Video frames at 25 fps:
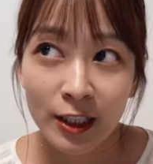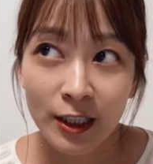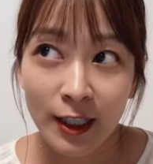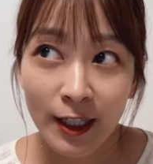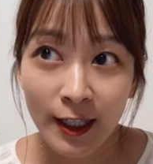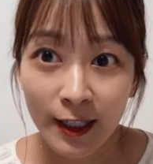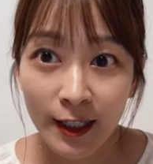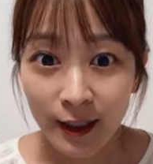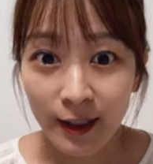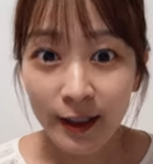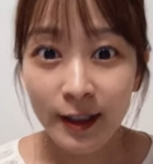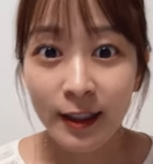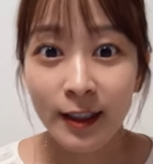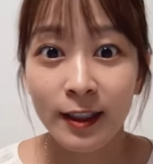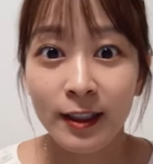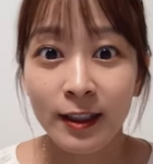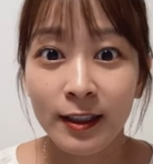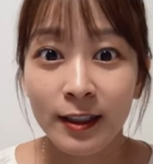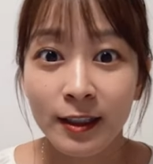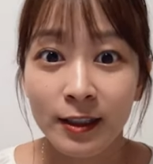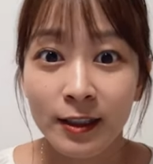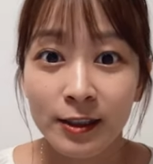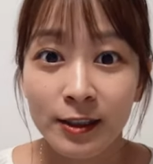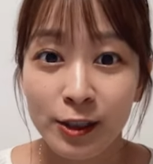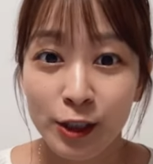から
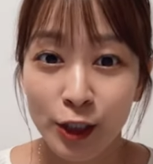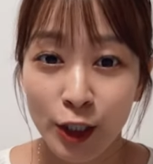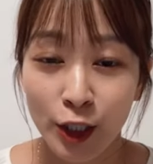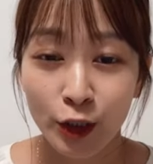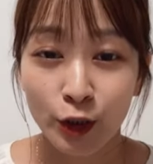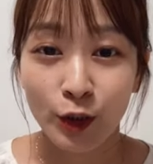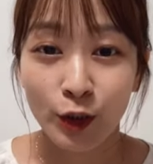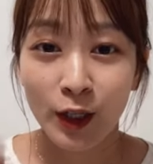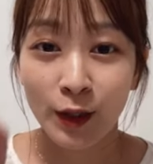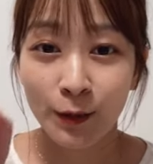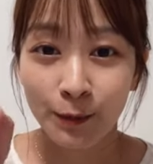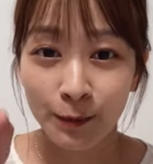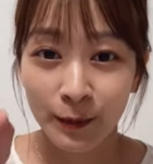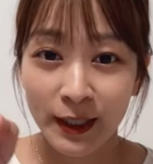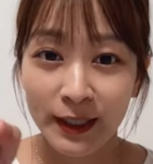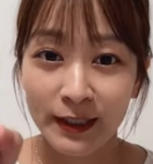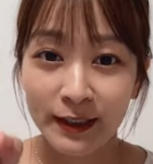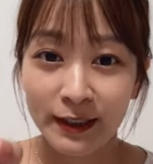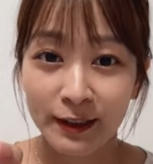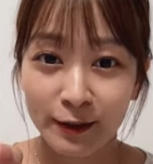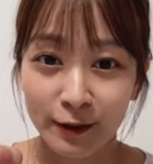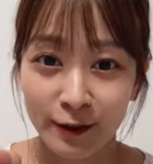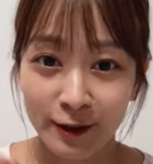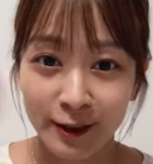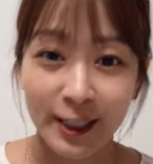チケット販売
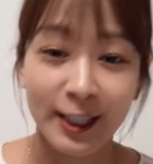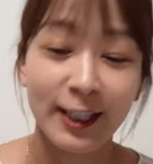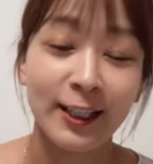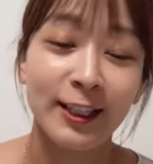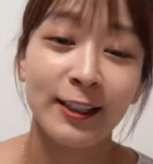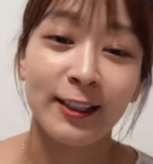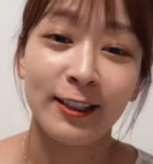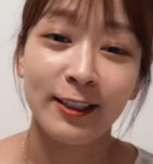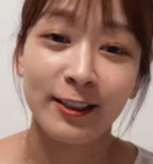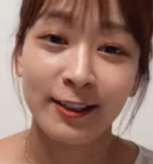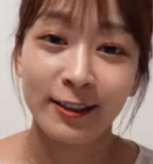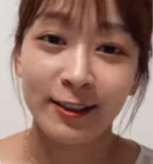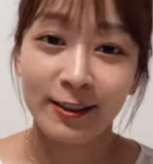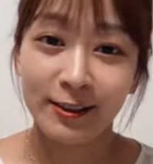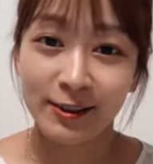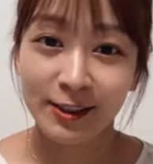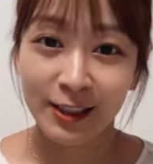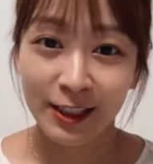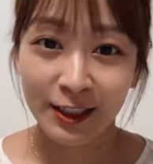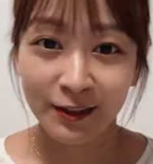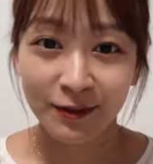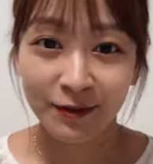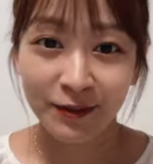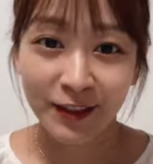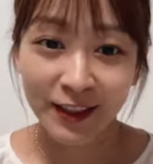なので是
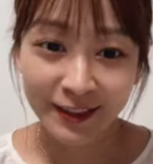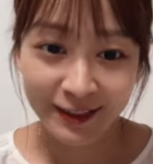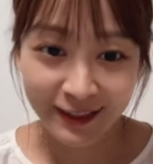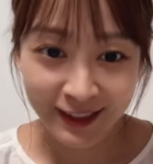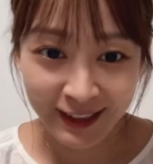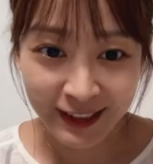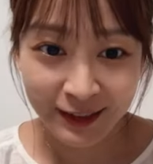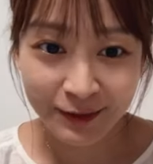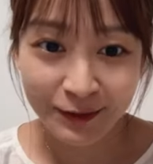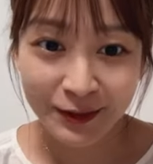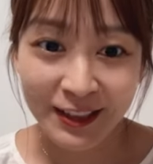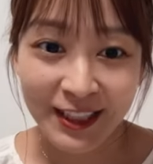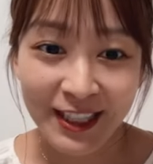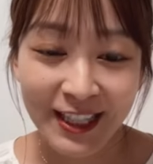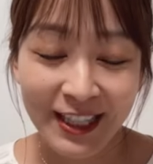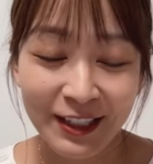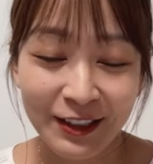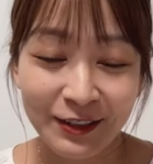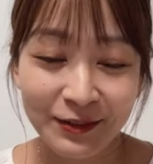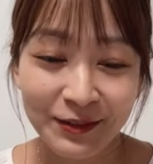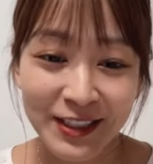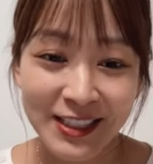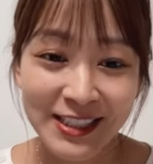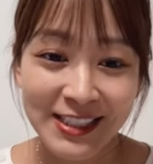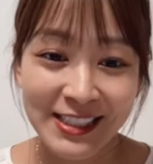非ファンクラブで
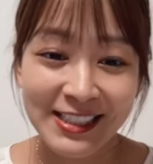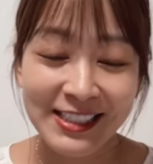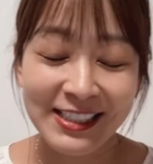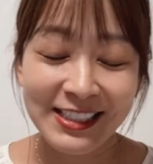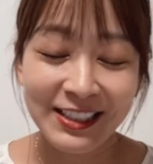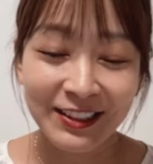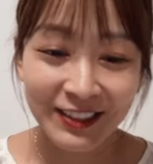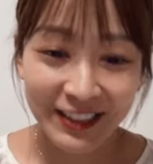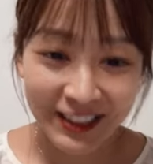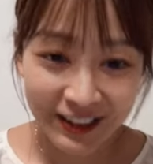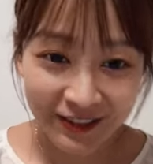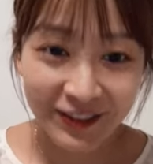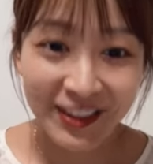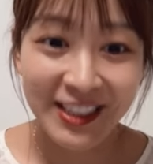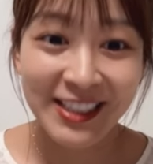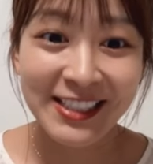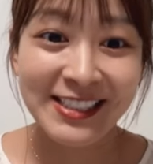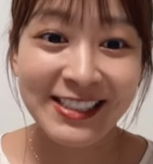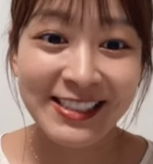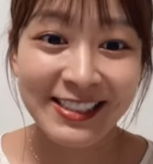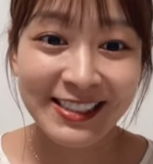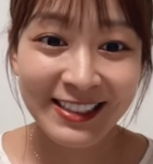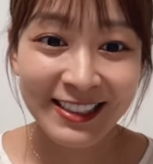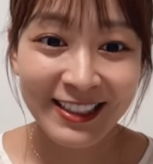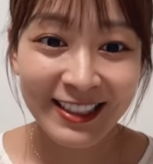お待ちしておりま
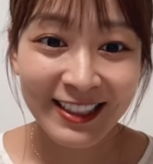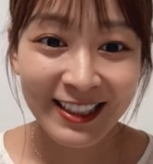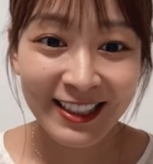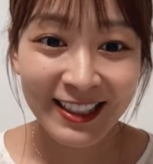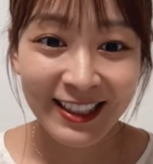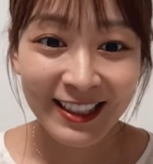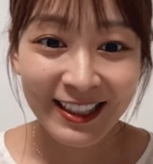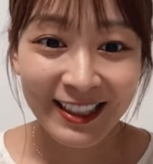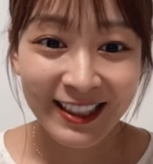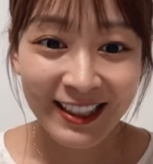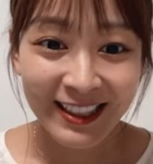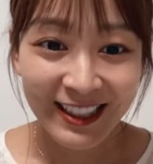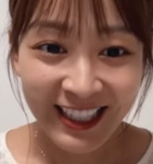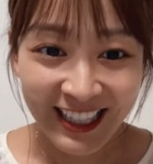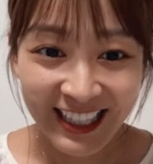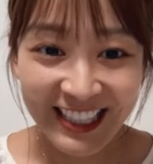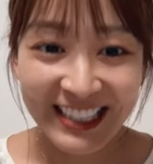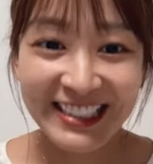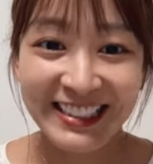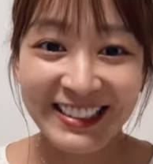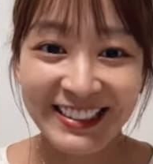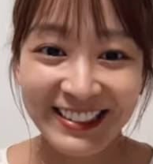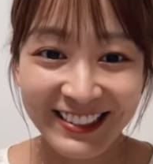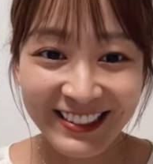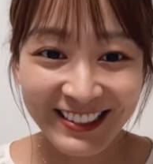すは
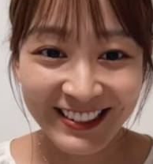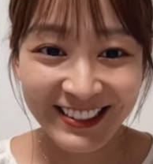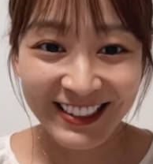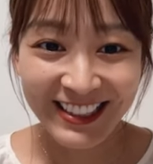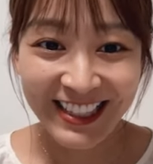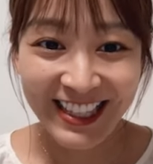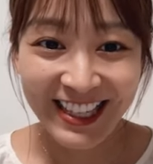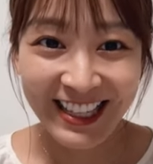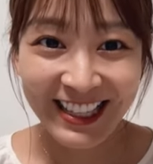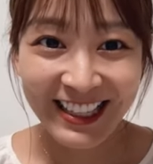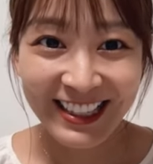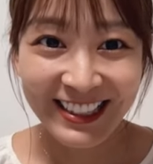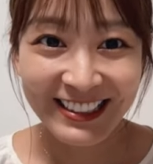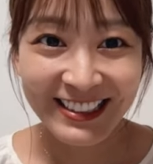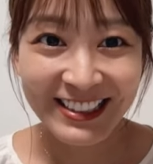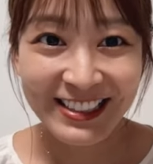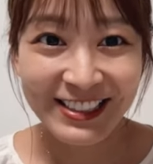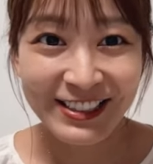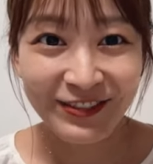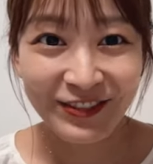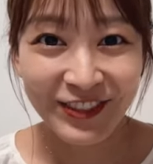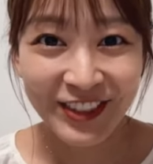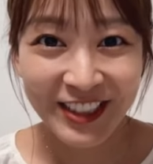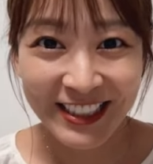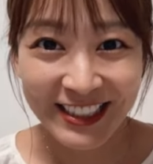いということで
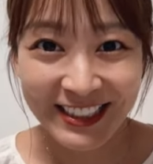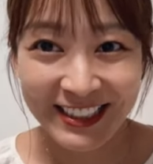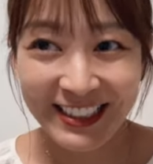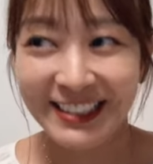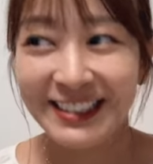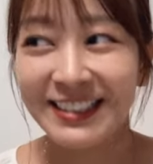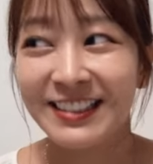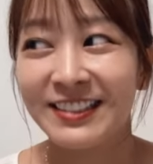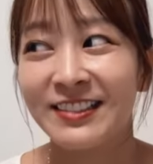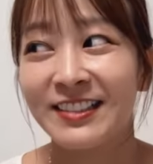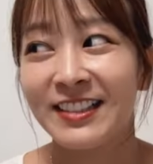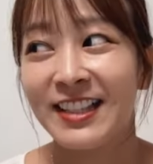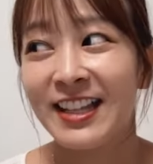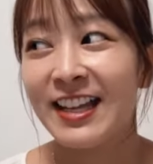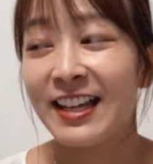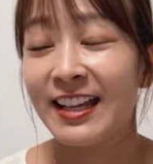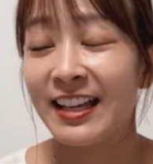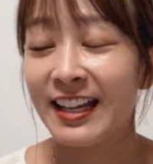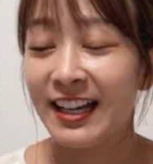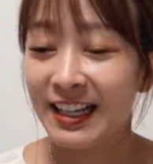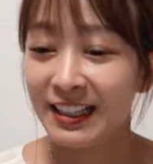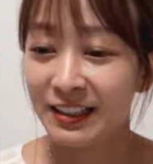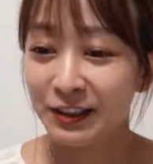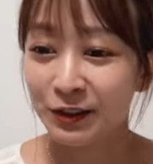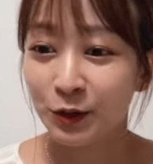20分になったので
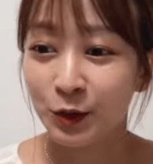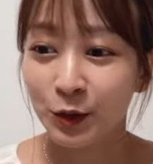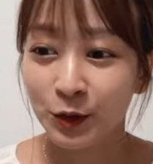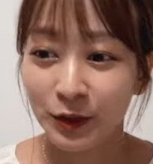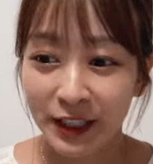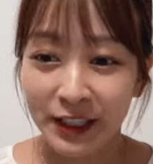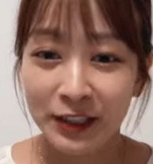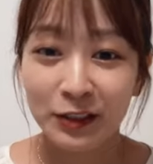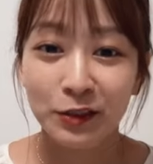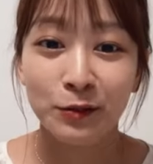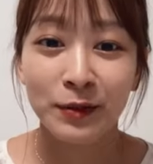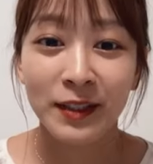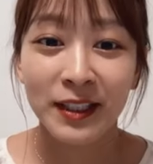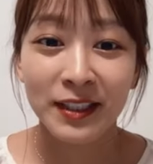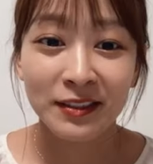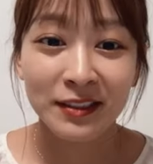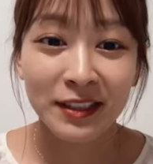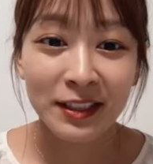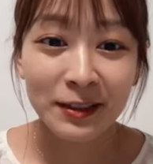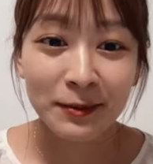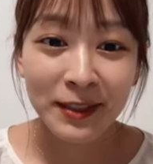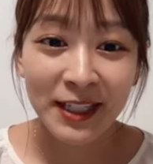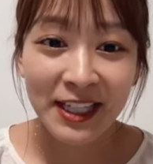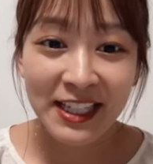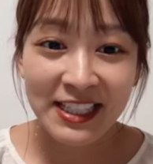あのこの後
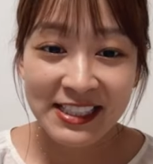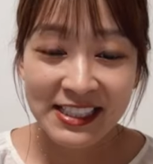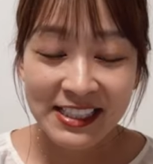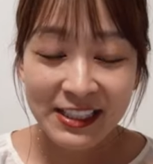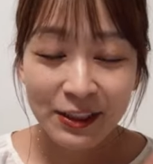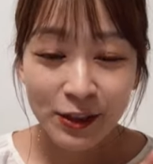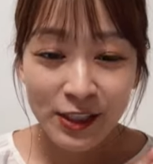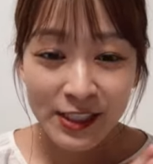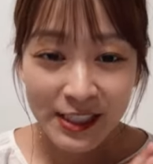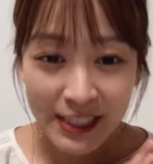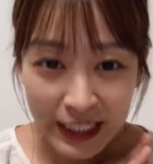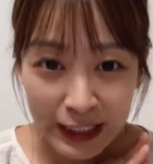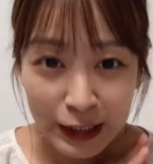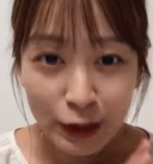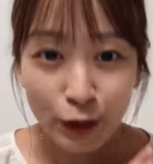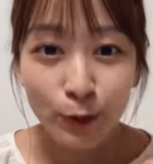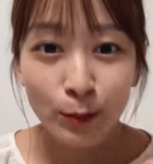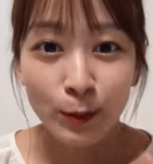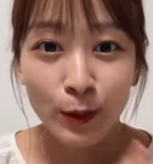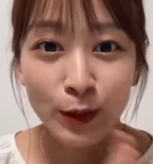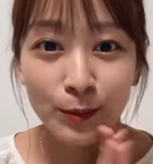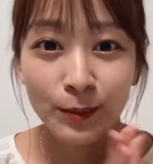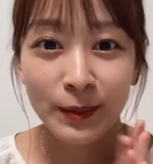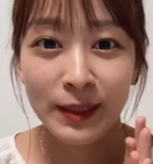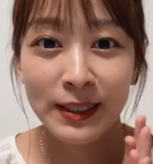ファンクラブ配信をしたいと
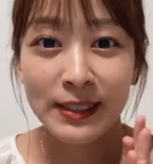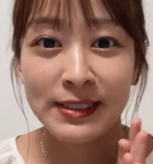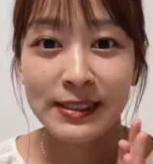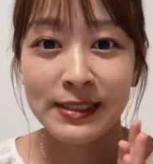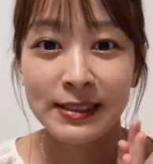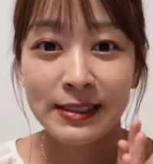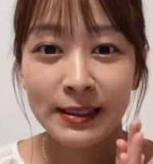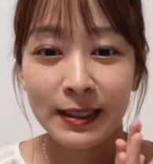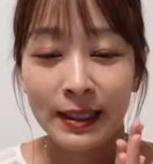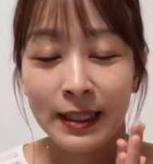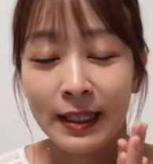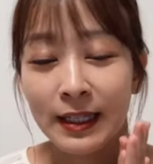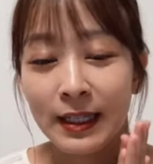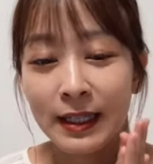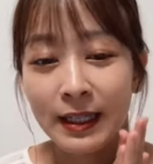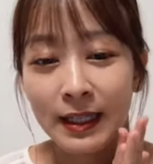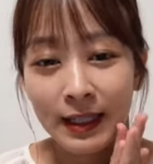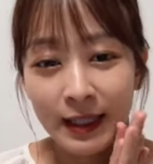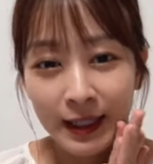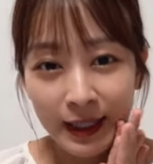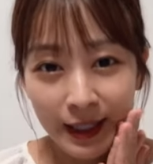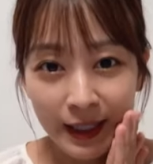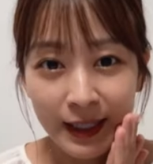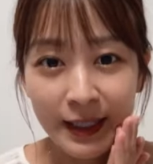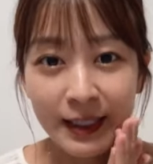思います
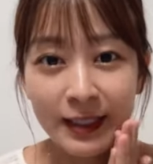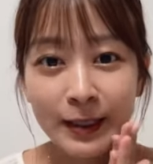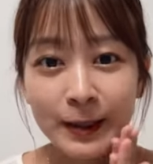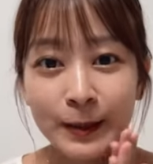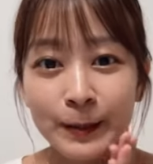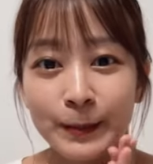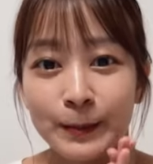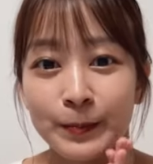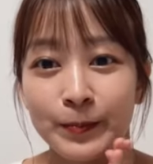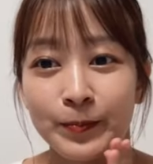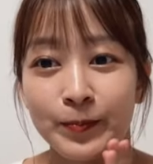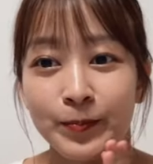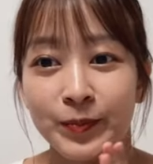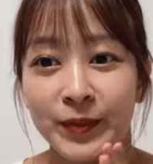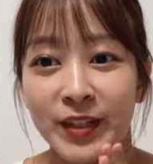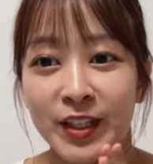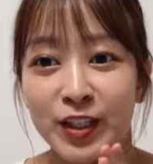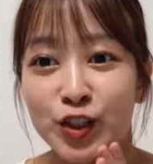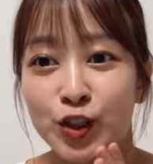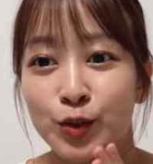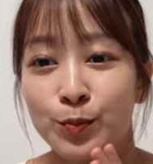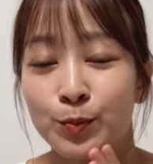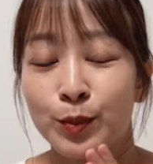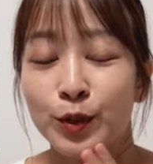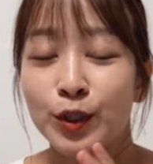はい
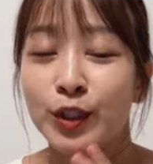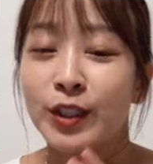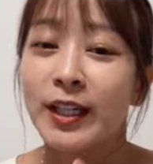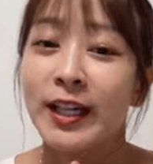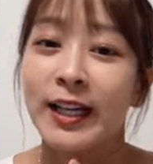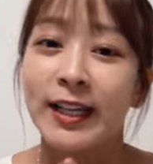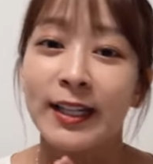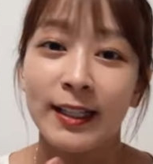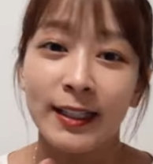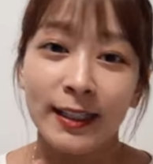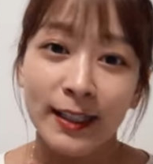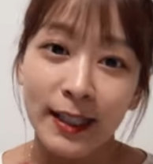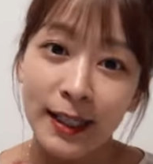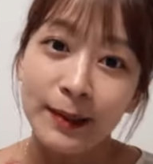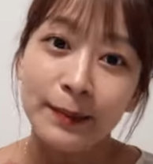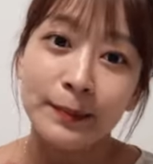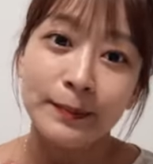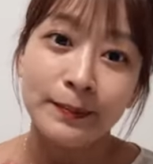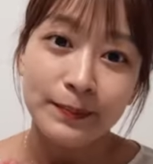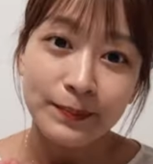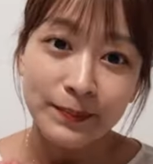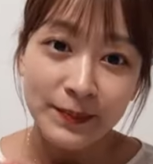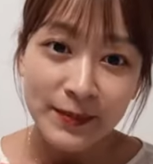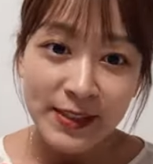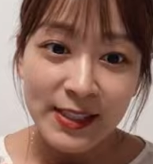20分ぐらいかな
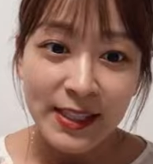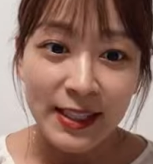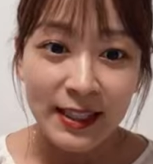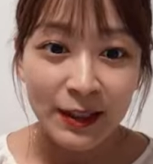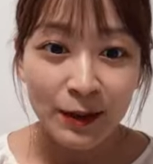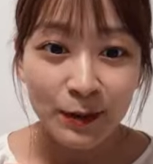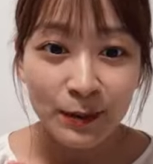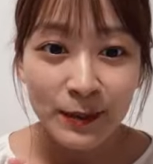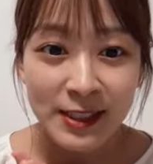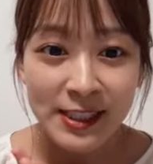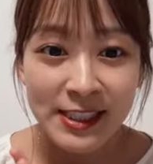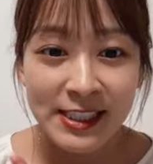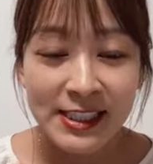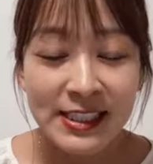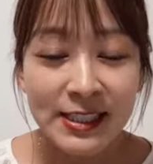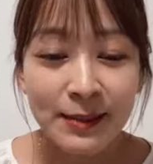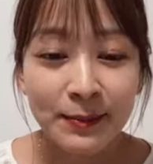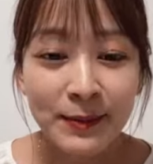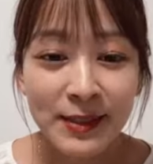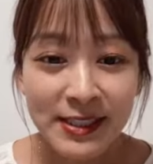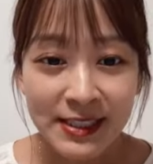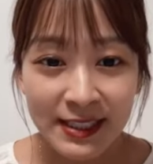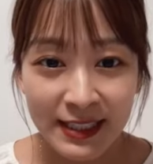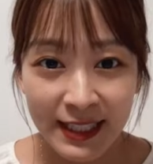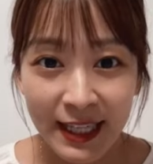是非お待ちして
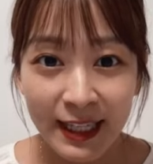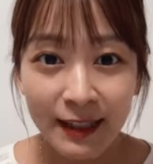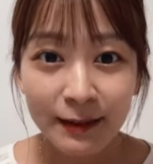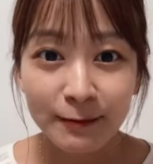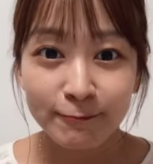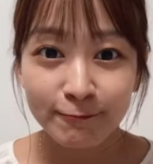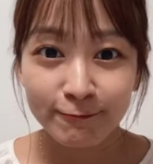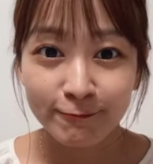ますね